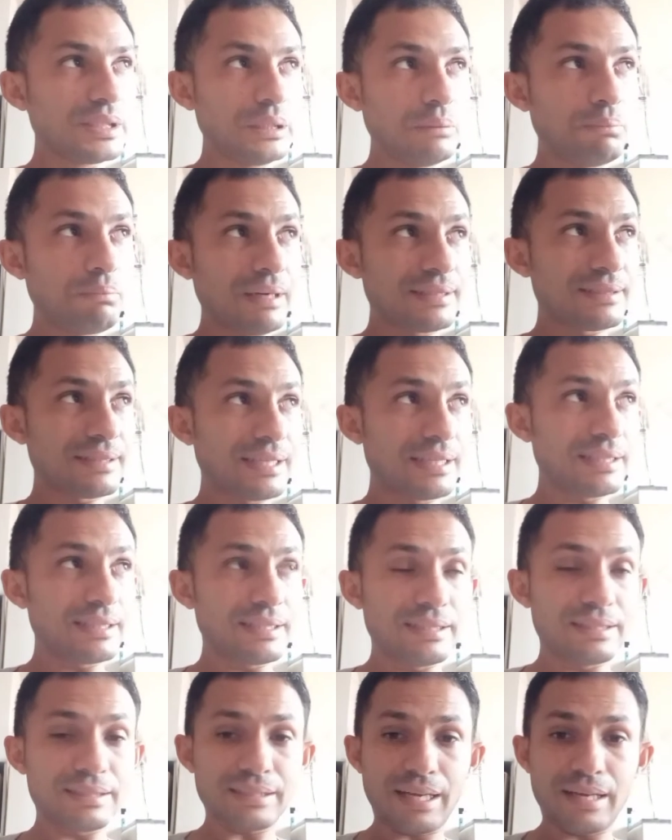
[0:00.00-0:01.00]
que o
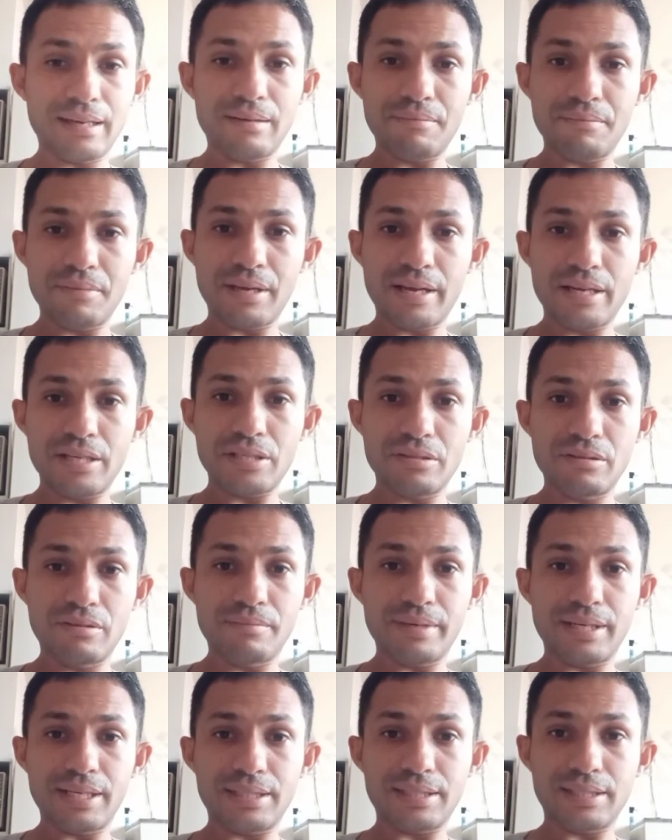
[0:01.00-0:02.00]
passarinho que está em ambiente
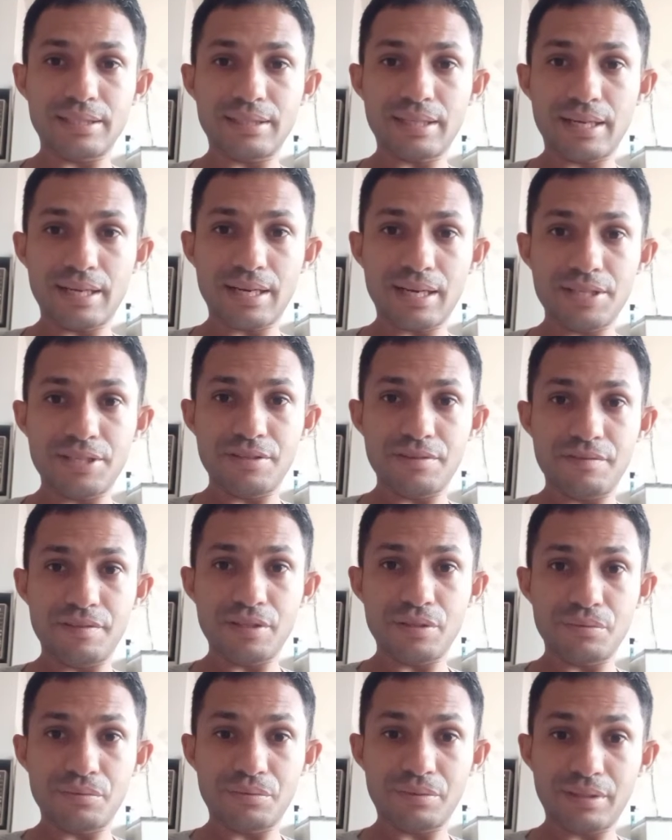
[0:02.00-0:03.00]
doméstico, que está em
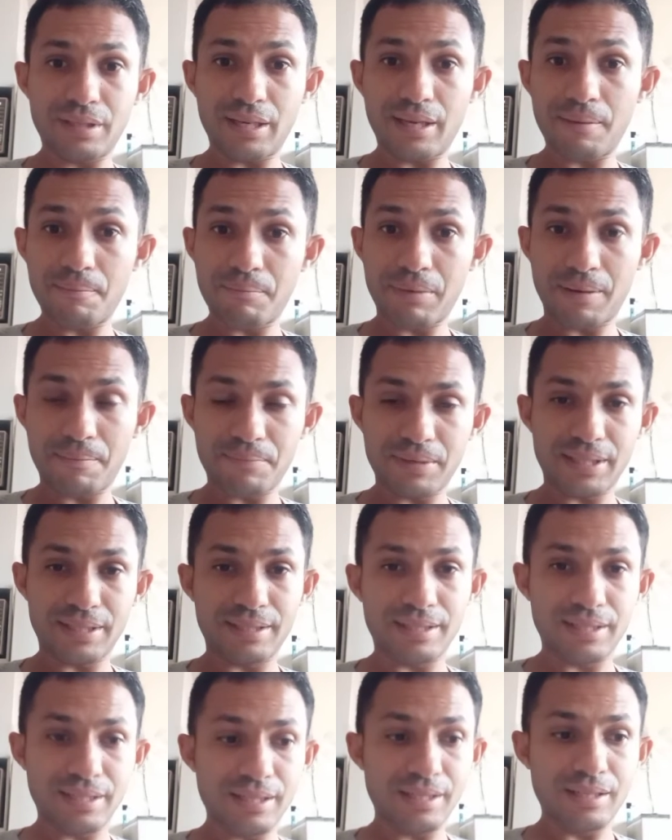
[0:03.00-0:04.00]
cativeiro, tem para
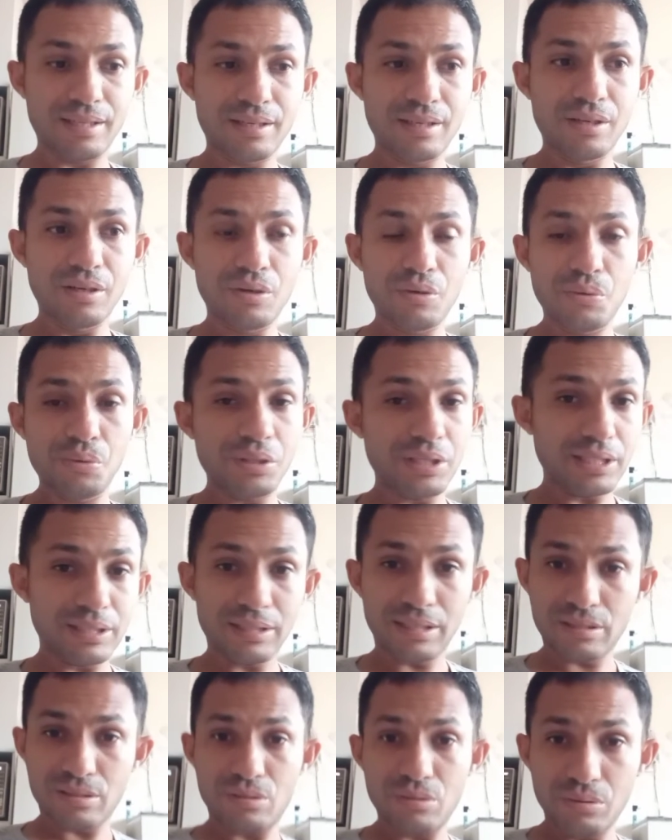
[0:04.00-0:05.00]
aprender, o que
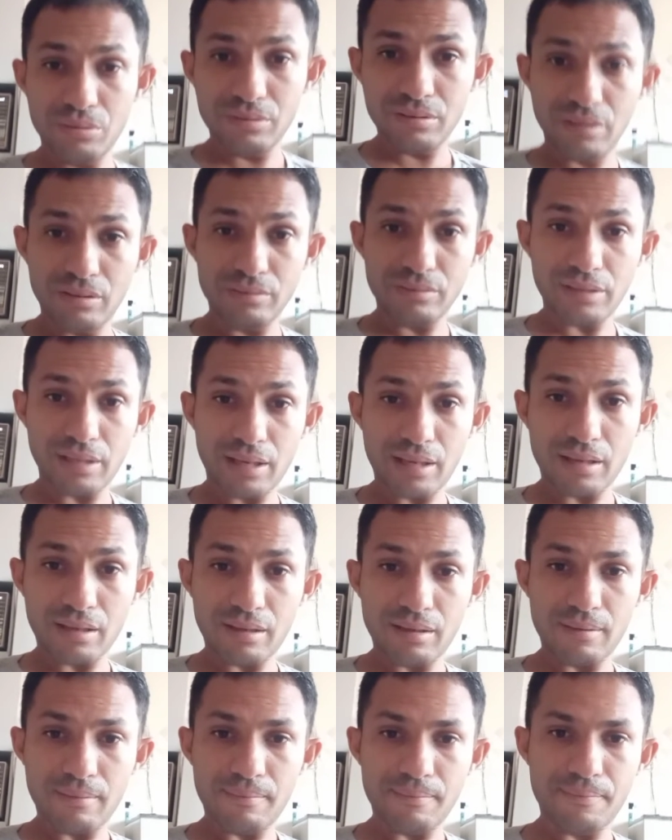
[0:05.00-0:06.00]
está solto não tem,
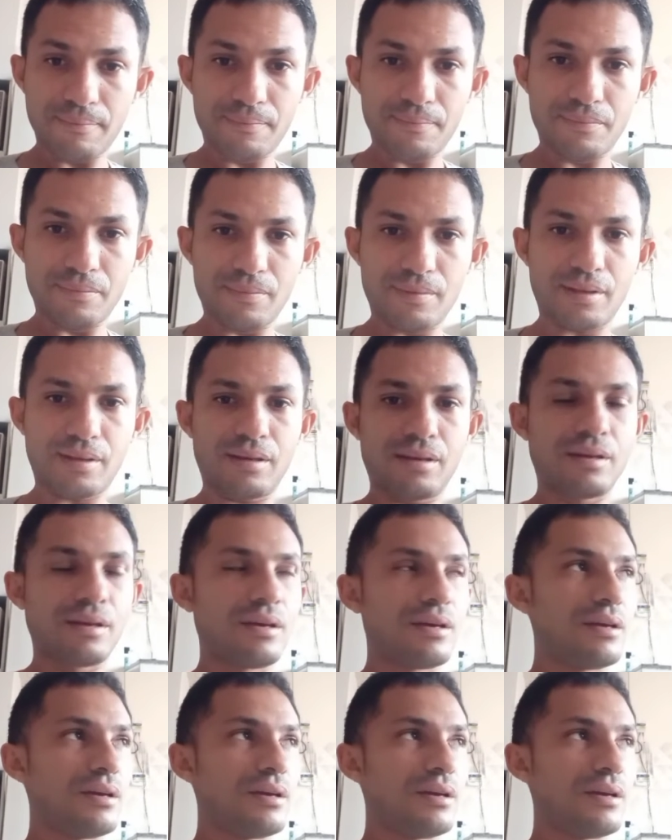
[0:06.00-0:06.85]
né?